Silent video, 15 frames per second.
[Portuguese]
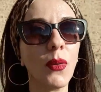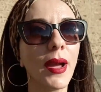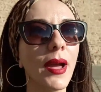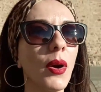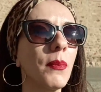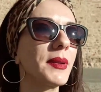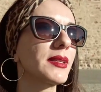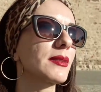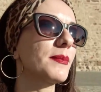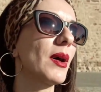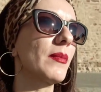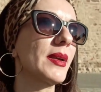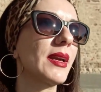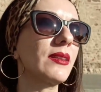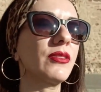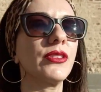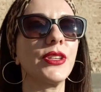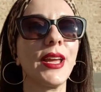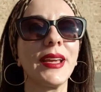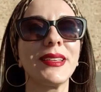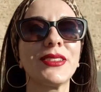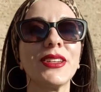Guel, principalmente,
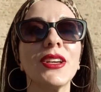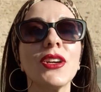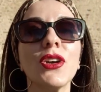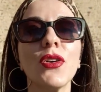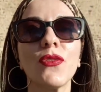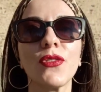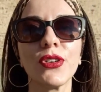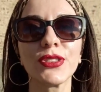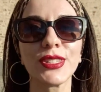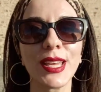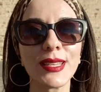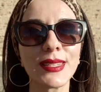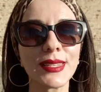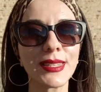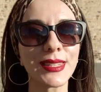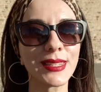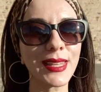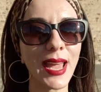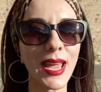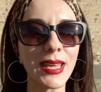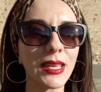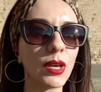gente. Vocês
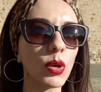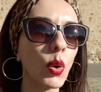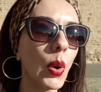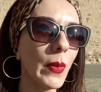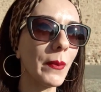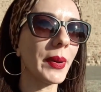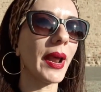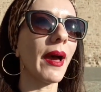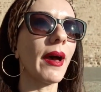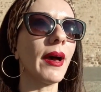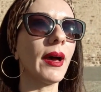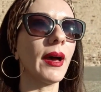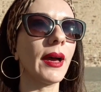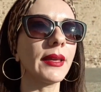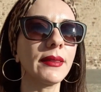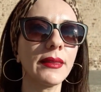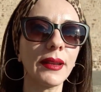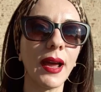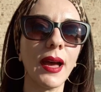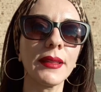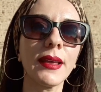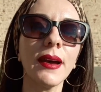têm que comprar a
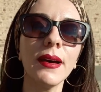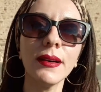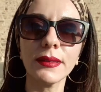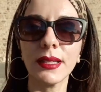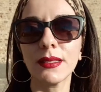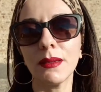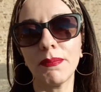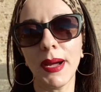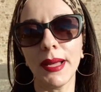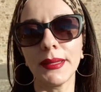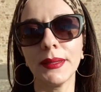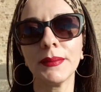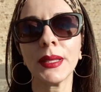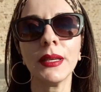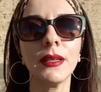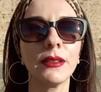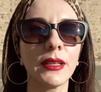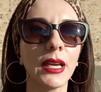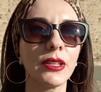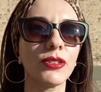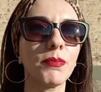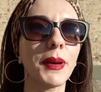entrada antecipada.
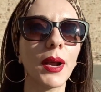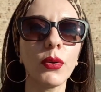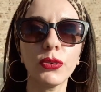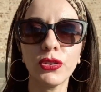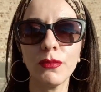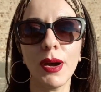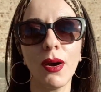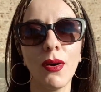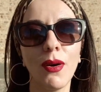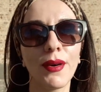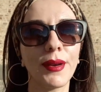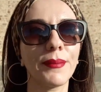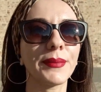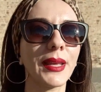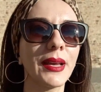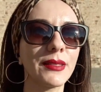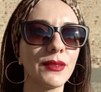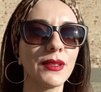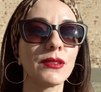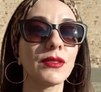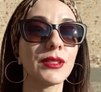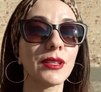Gente, para a última hora, às
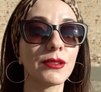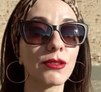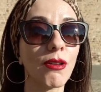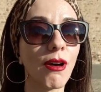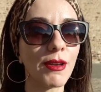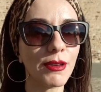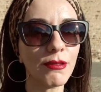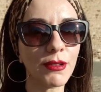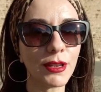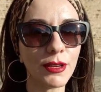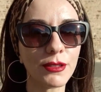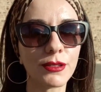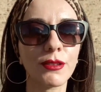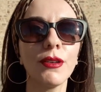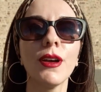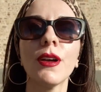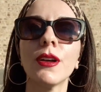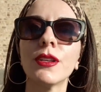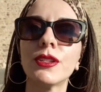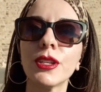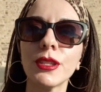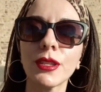vezes vocês correm o risco
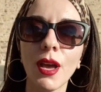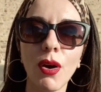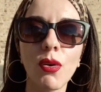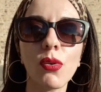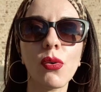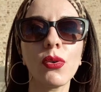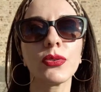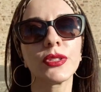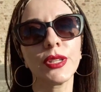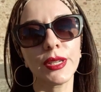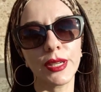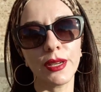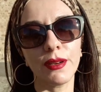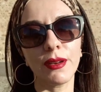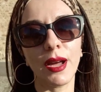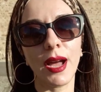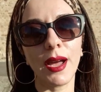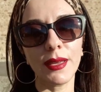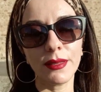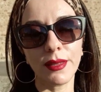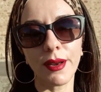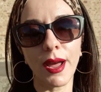de não conseguir a
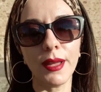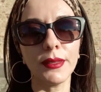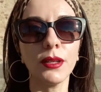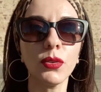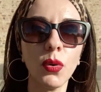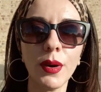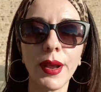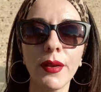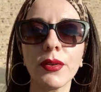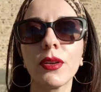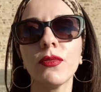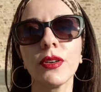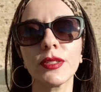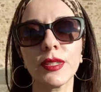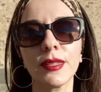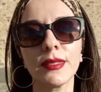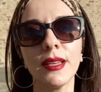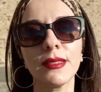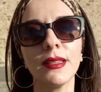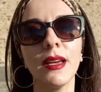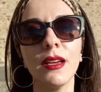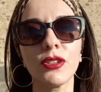entrada no horário que vocês
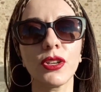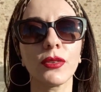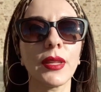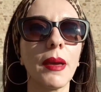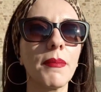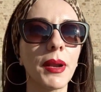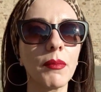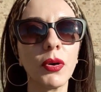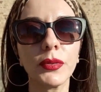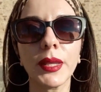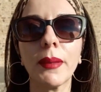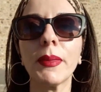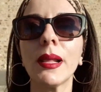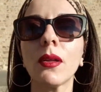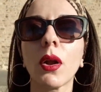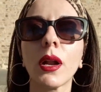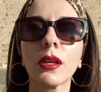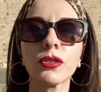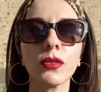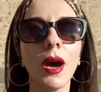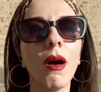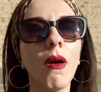desejam, né, para montar melhor a
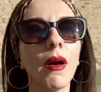sua